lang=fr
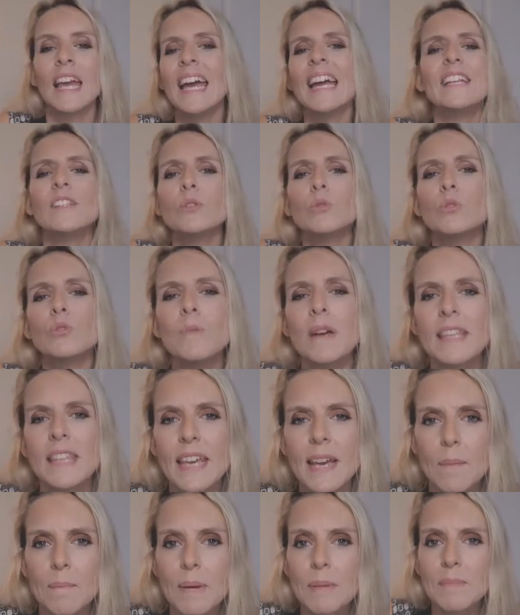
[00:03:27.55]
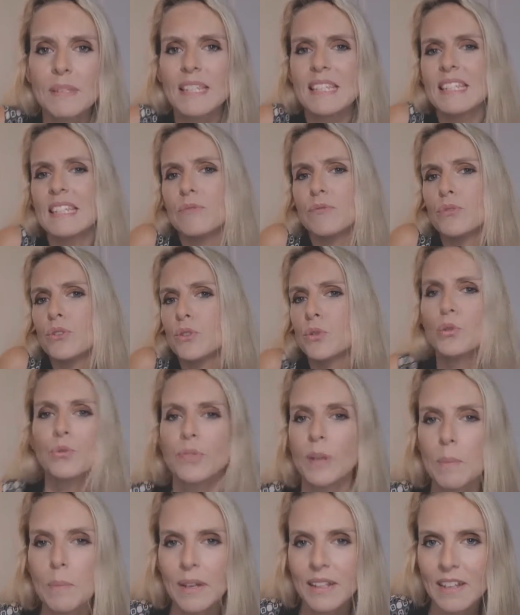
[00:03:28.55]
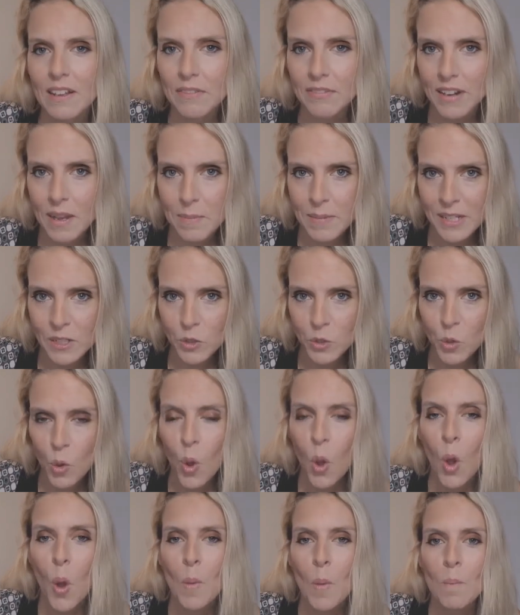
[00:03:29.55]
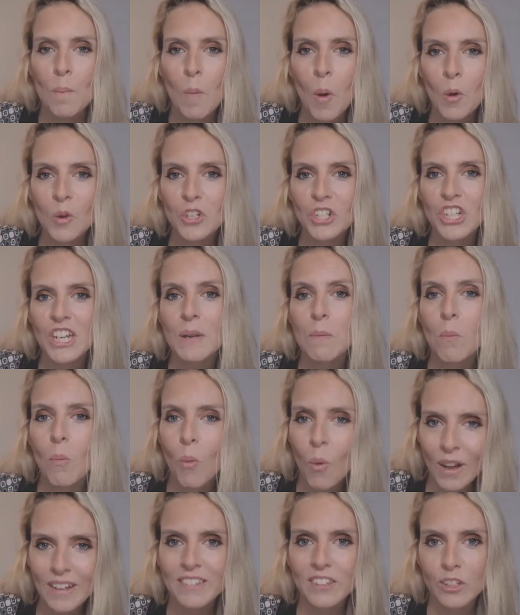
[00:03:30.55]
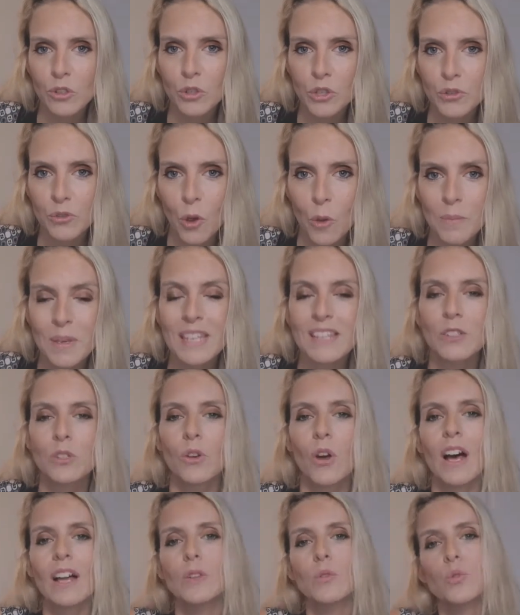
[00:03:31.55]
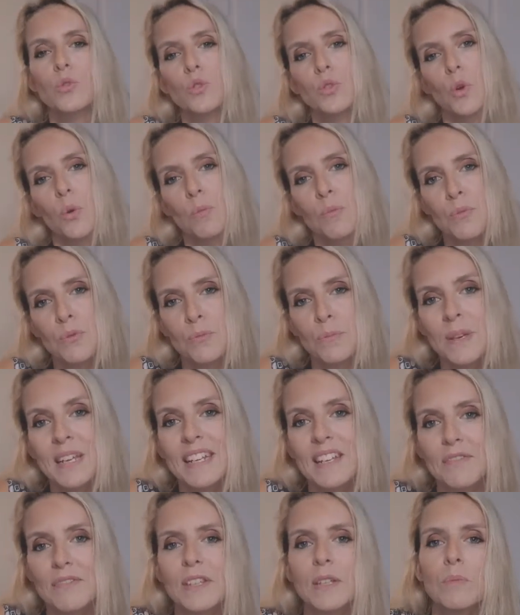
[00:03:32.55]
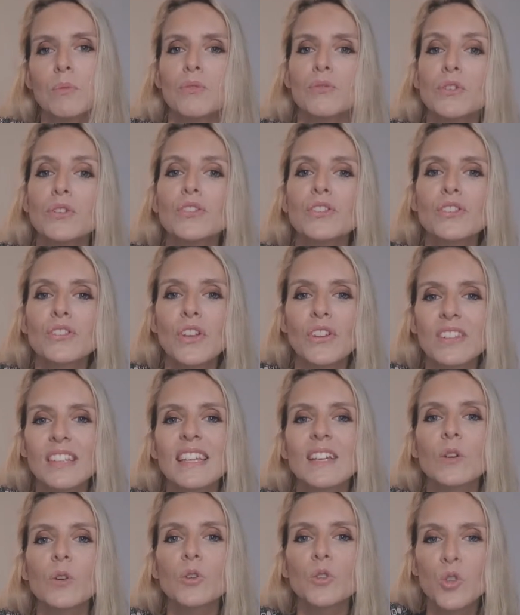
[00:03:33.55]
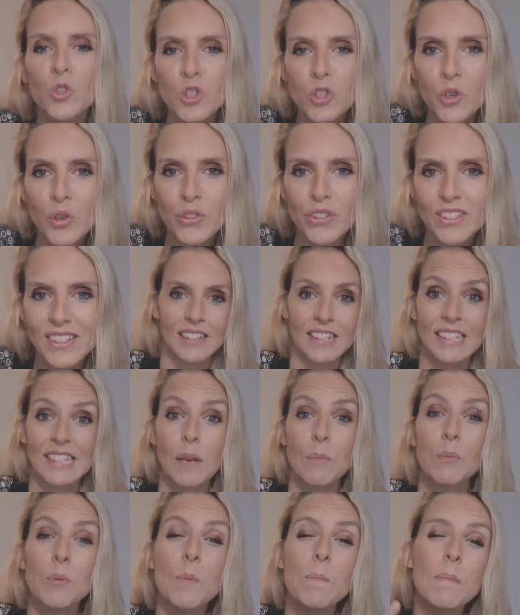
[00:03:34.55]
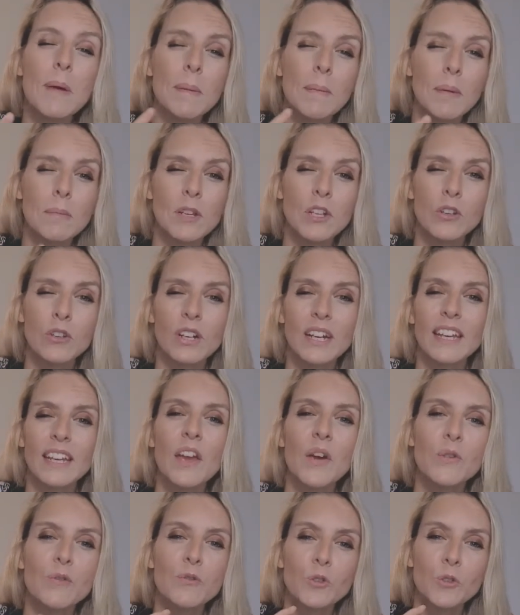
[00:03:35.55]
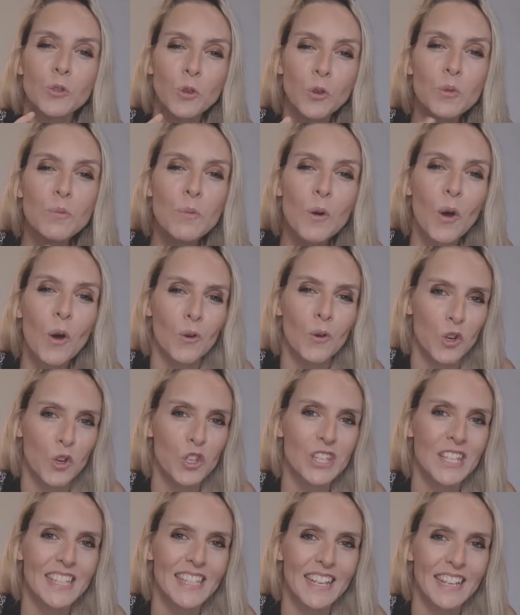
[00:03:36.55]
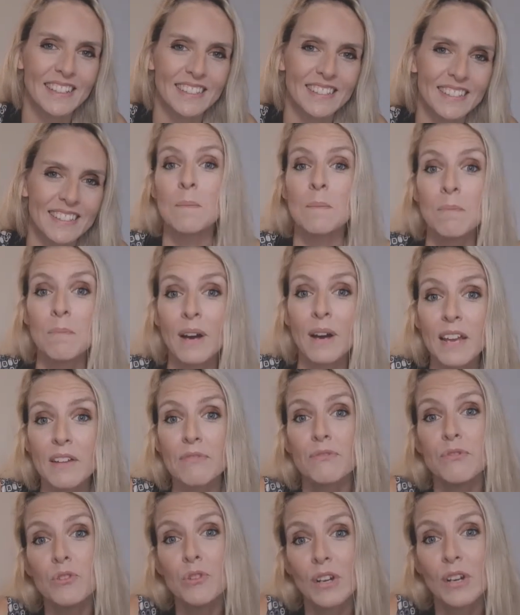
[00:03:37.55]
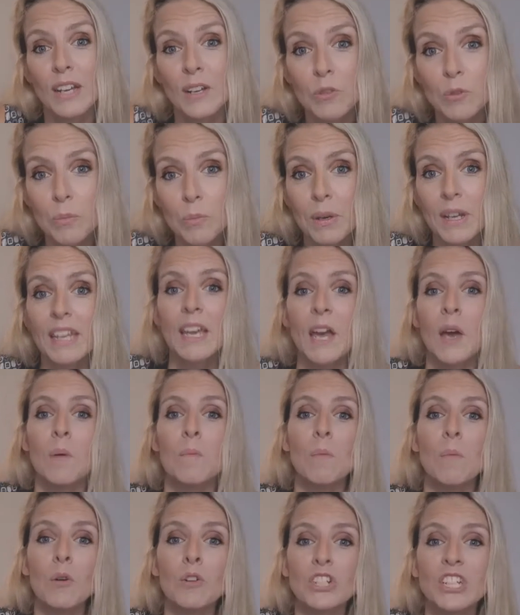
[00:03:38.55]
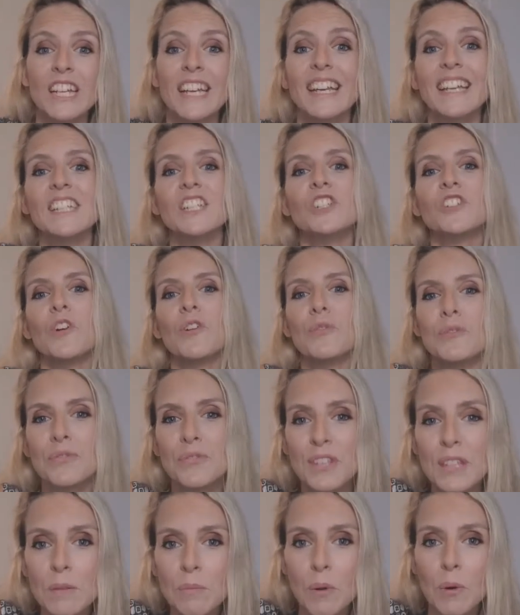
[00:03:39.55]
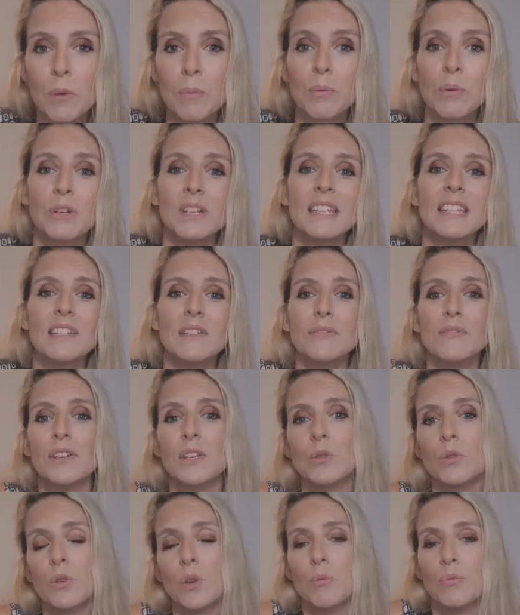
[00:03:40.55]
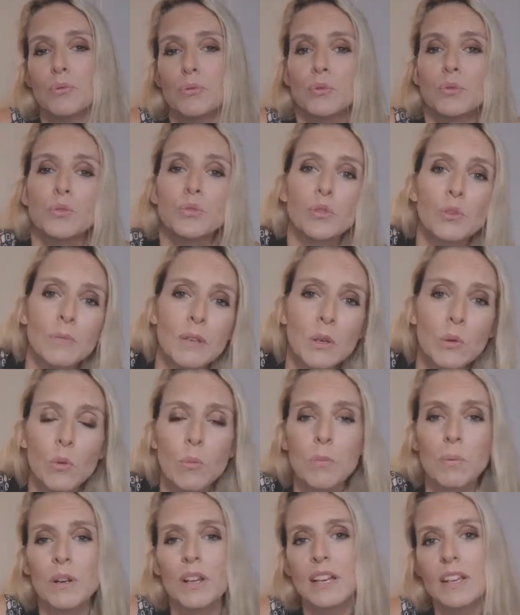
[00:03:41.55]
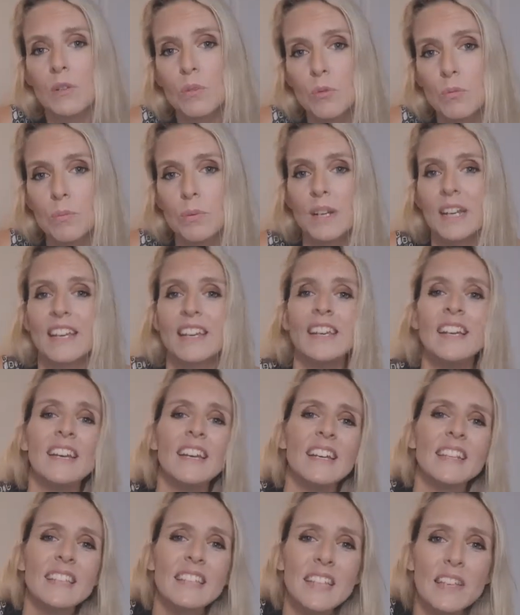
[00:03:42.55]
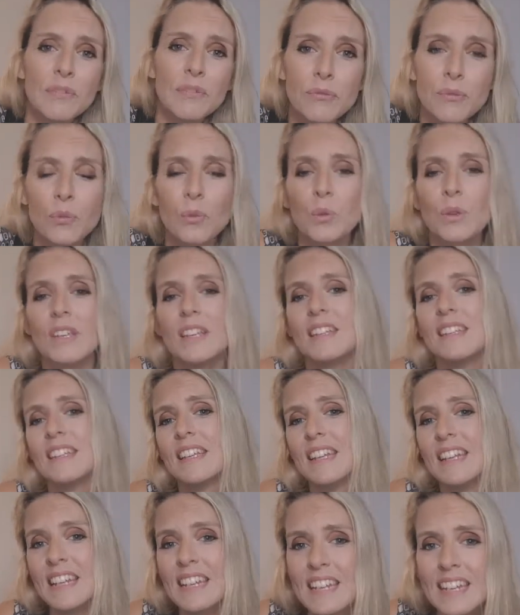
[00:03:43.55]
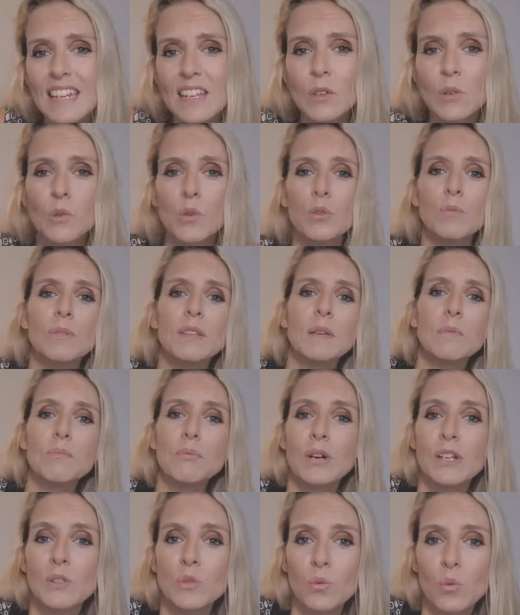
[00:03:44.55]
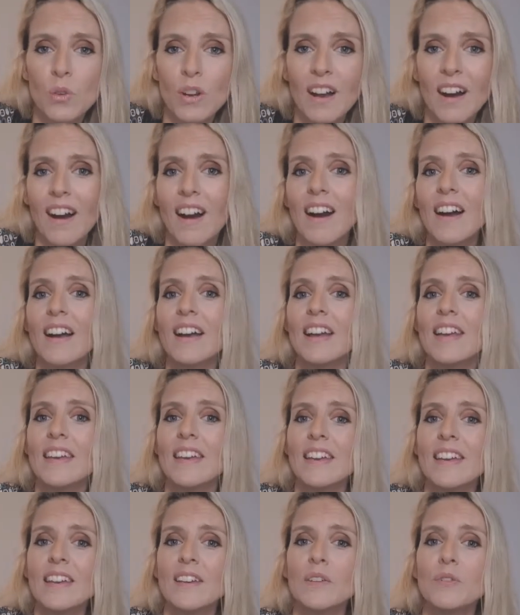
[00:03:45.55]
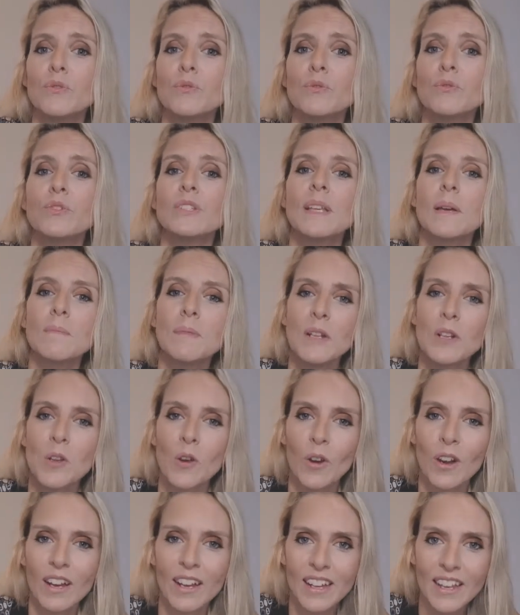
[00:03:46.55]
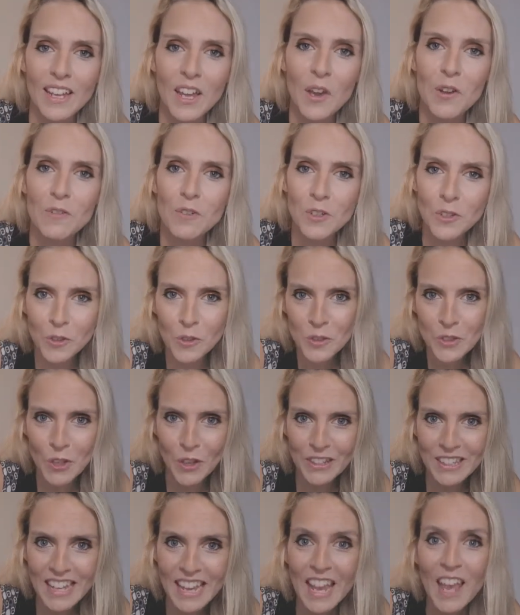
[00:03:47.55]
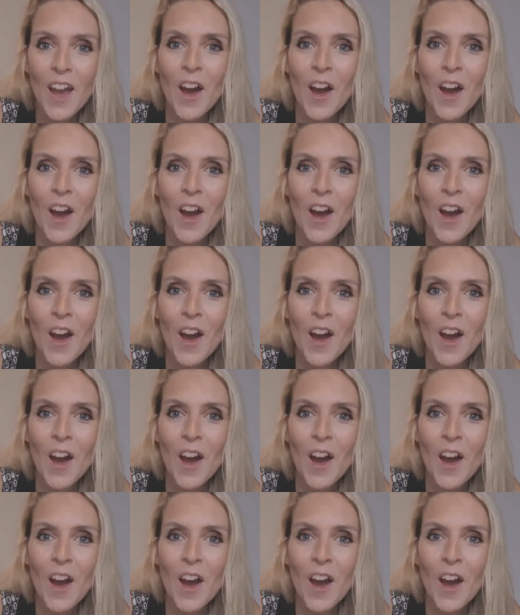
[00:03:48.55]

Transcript: Et de toute manière, même si vous ne souffrez pas d'inflammation, manger moins transformé sera toujours plus bénéfique pour votre santé qu'autre chose. Ça peut même améliorer votre humeur au quotidien. Bref, vous l'aurez compris, mangez riche en fibres, prenez des féculents plutôt semi-complets, complets, des fruits, des légumes, des poissons gras et vous améliorerez votre santé